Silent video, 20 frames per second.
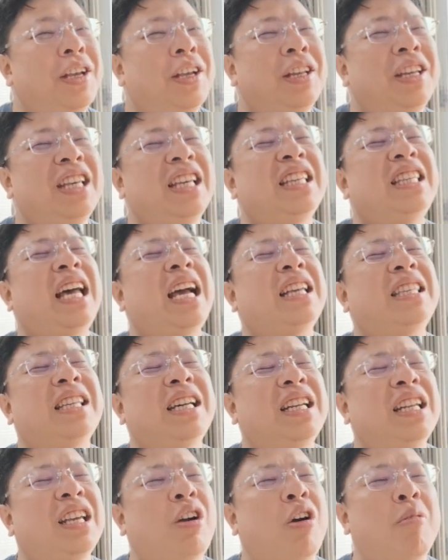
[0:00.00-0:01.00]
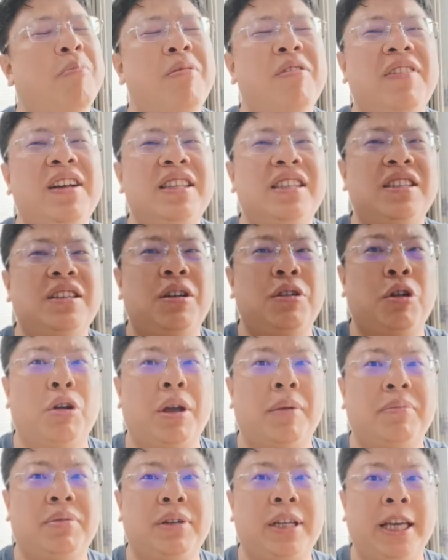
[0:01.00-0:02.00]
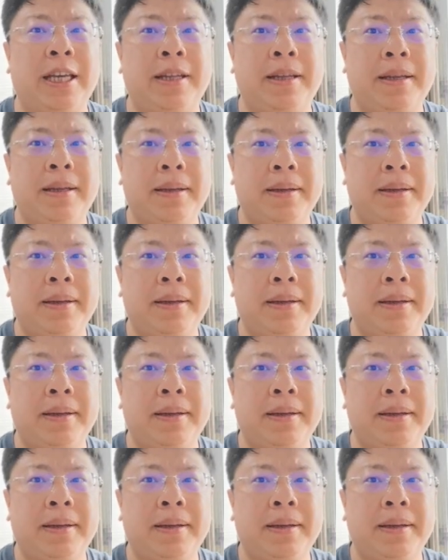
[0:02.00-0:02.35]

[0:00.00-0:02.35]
你在这里，恐怖分子就永远不停。